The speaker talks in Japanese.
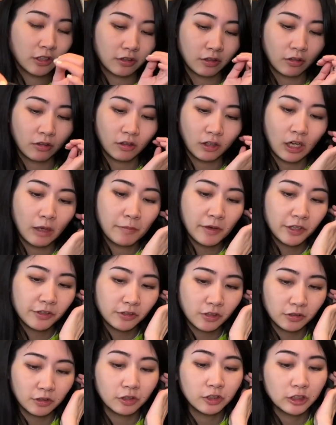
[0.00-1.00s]
たから、はめや
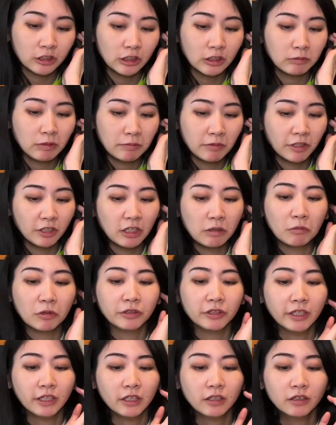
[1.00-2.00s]
すかったし、耳にも
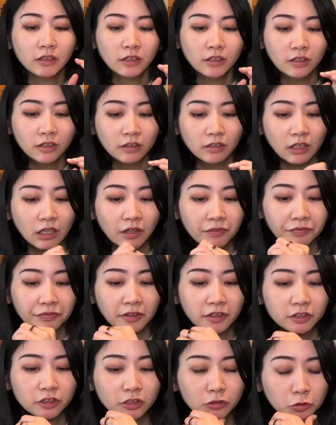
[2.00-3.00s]
ね、うん、あっ
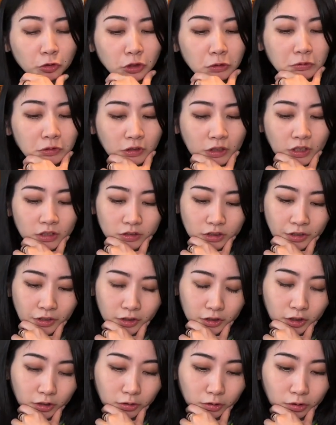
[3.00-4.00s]
たし、音も良かったん
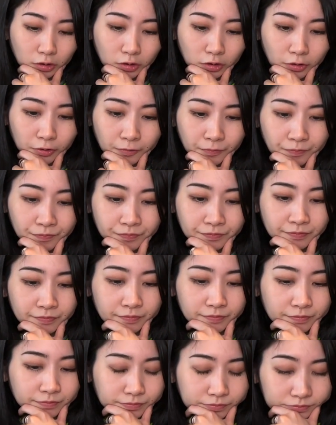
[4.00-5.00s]
だけど、
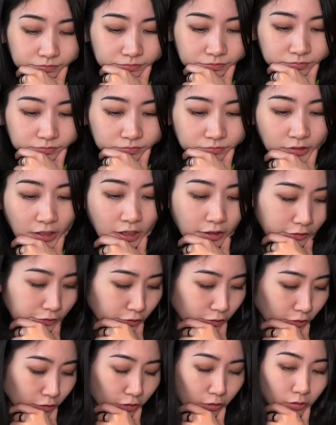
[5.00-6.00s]
うーん、あ、
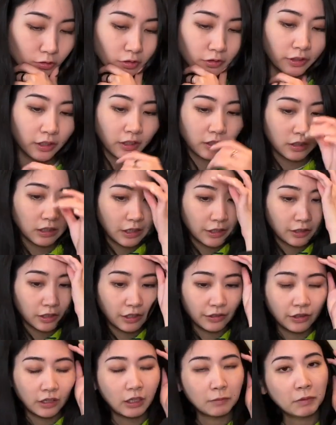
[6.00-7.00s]
ちょっとなんかあれ
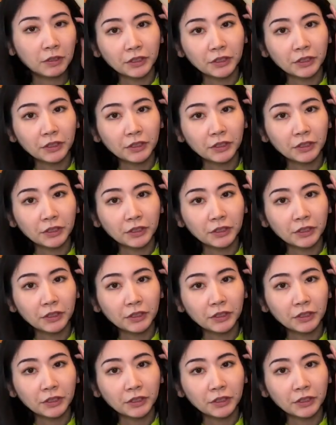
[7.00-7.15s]
かな、ま